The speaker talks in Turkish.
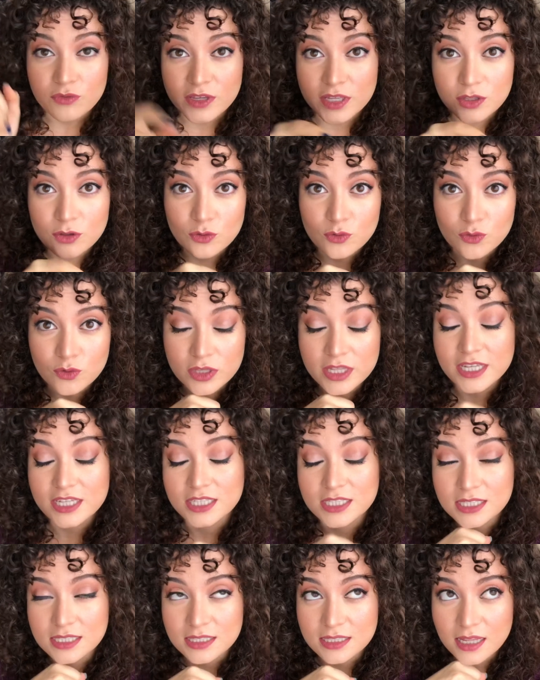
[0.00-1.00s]
Videonun
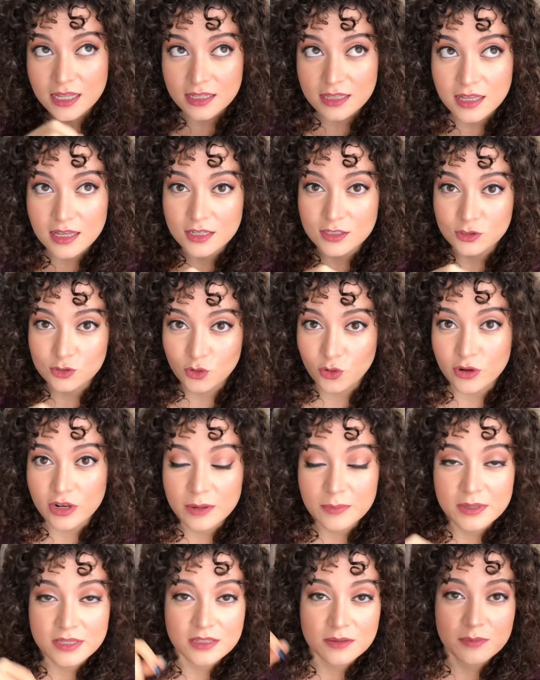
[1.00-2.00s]
içinde de
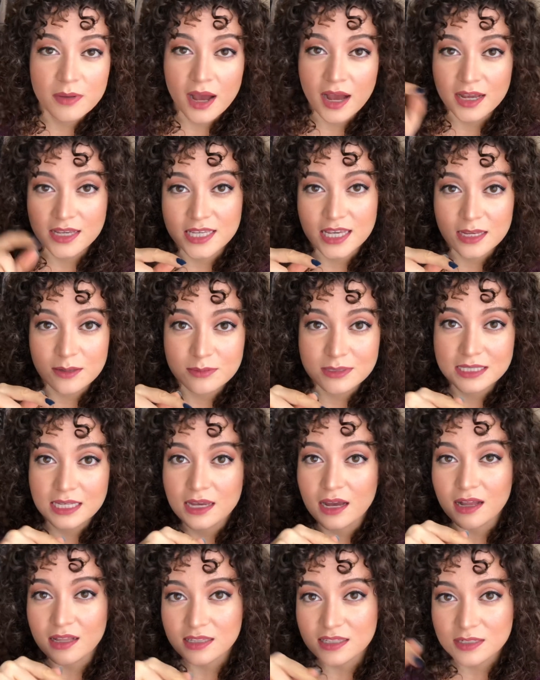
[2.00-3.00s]
söylemedim hangi
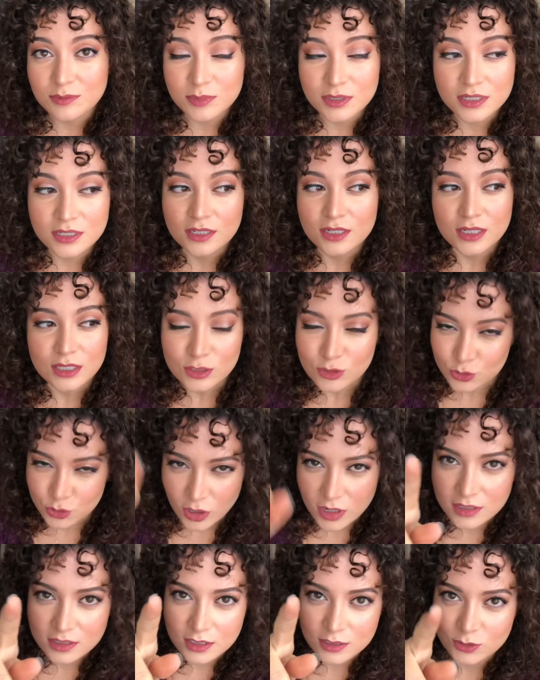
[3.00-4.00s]
elbiseyi aldığımı
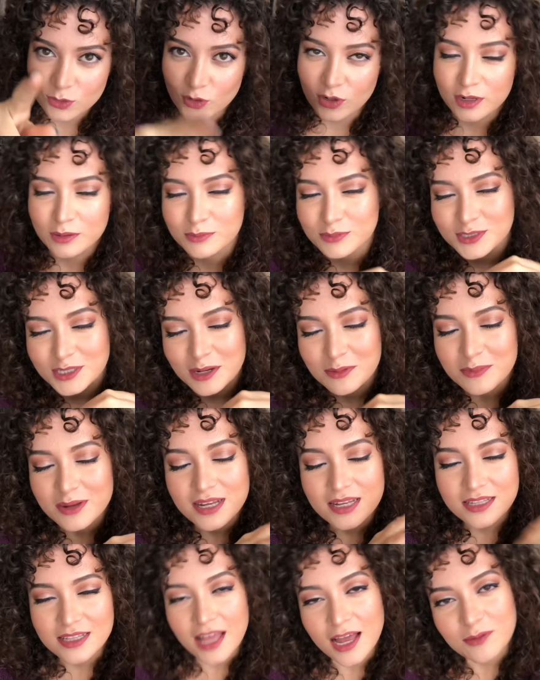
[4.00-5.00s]
şu anda söylemeyeceğim.
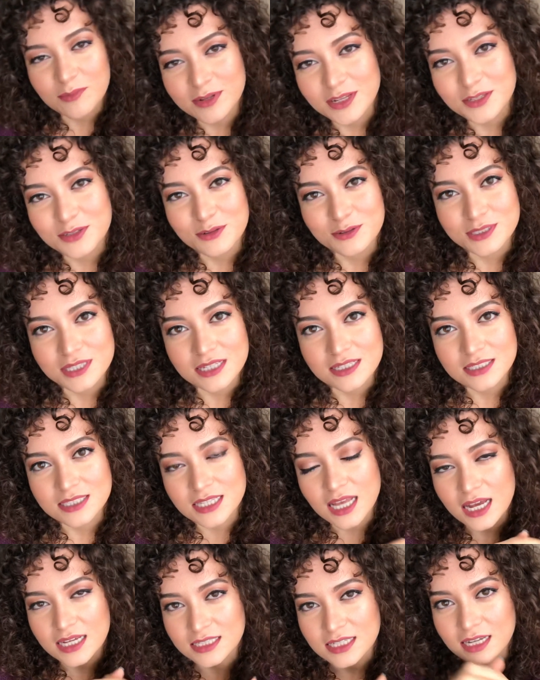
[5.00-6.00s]
Tahmin
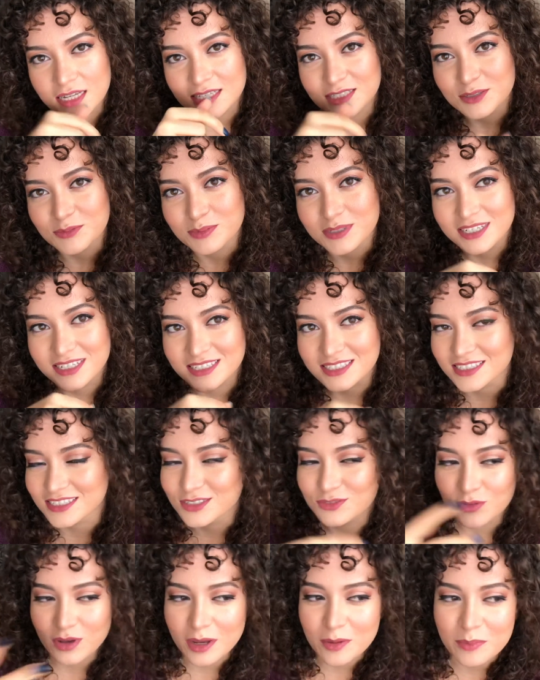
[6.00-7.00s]
ediyorsanız aşağı
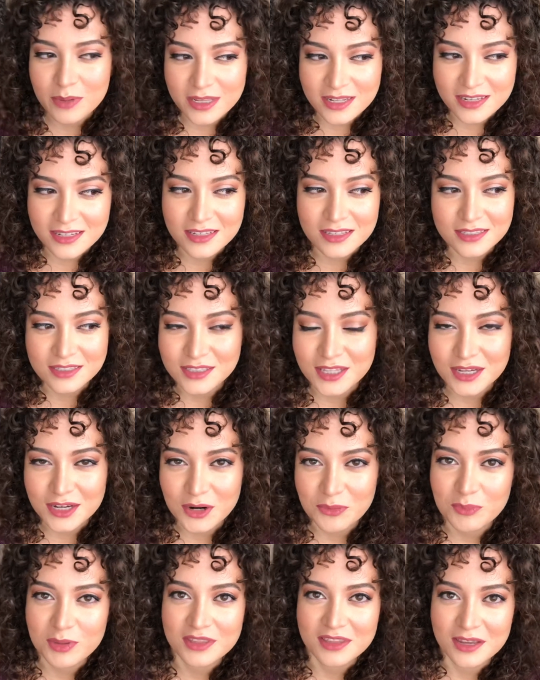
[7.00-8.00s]
yazabilirsiniz veya beni
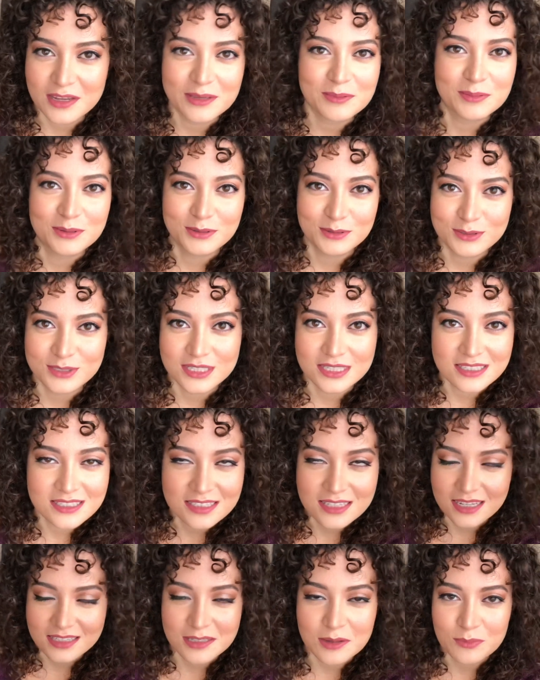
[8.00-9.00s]
Instagram'dan takip
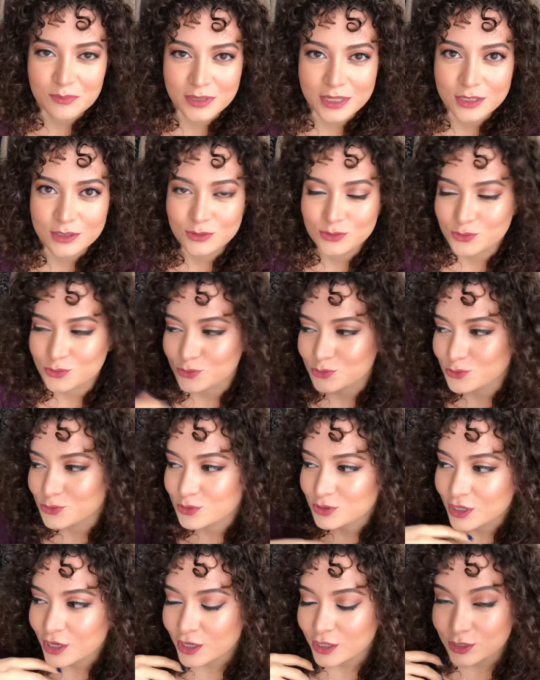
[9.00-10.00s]
ediyorsanız zaten
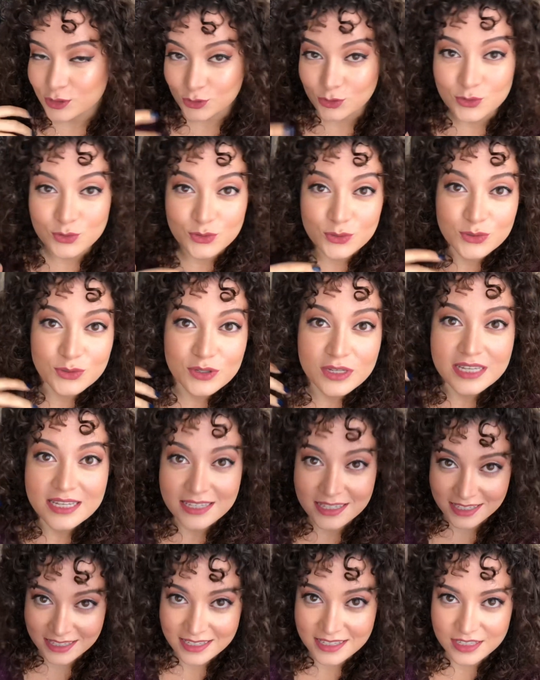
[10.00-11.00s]
biliyorsunuzdur. Çünkü
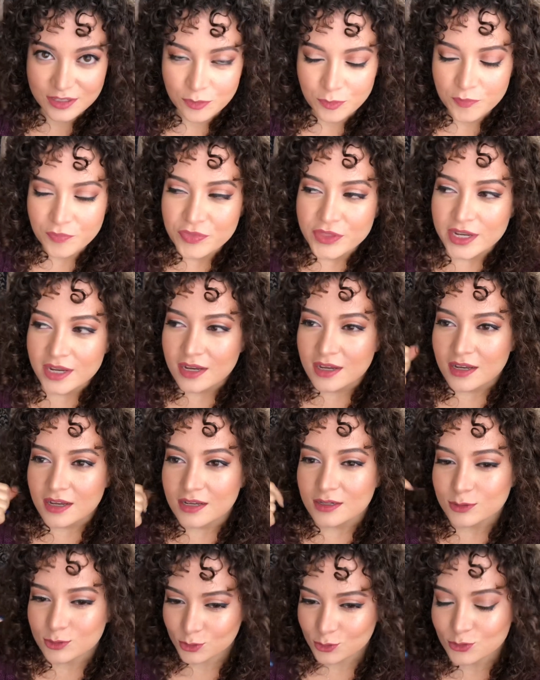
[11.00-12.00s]
giydim.
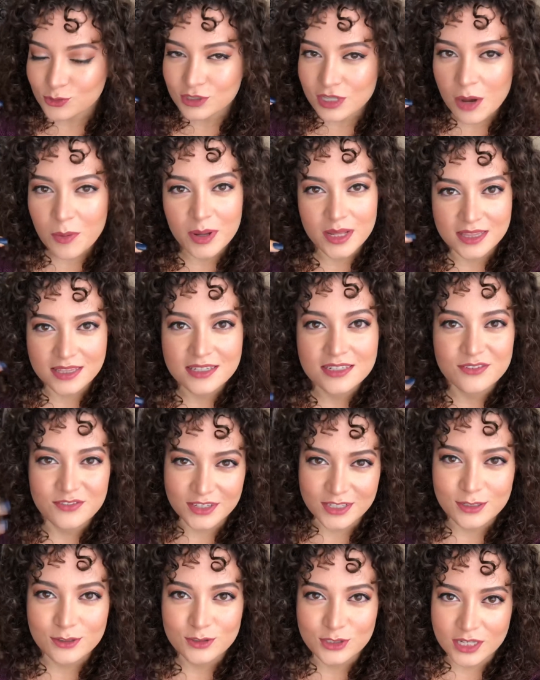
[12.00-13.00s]
Uzun zamandır
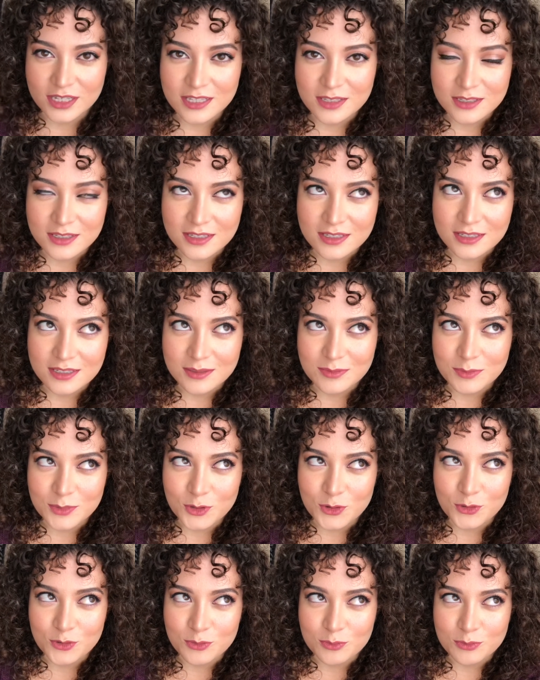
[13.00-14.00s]
video
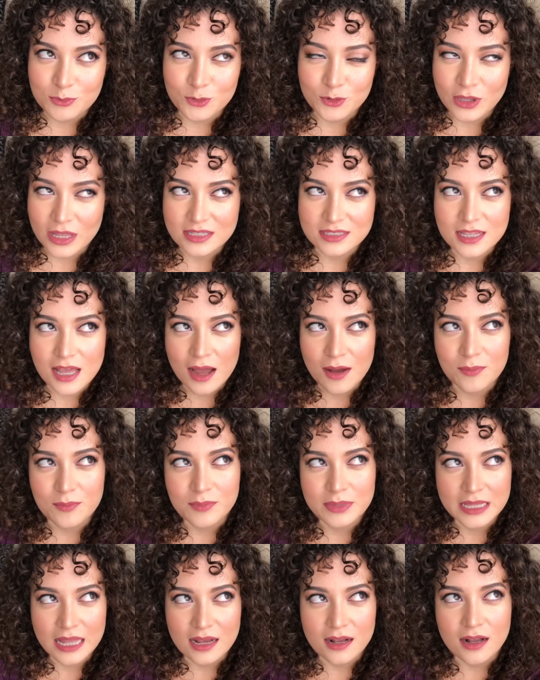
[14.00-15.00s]
çekmiyorum mu
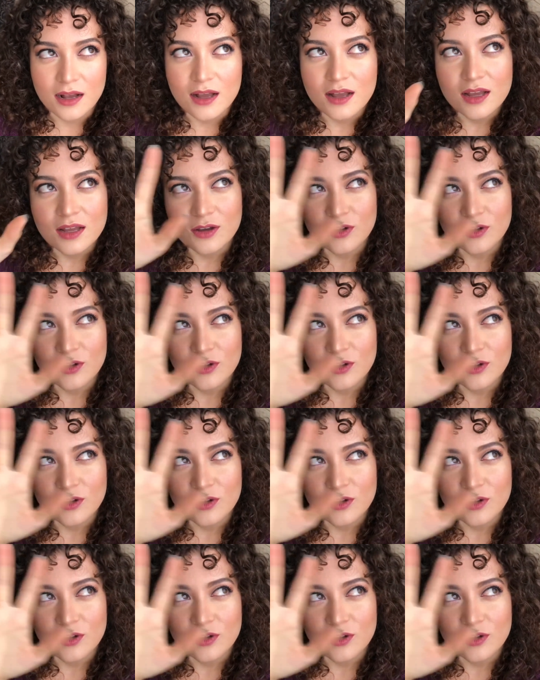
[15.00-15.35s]
desem bir dakika.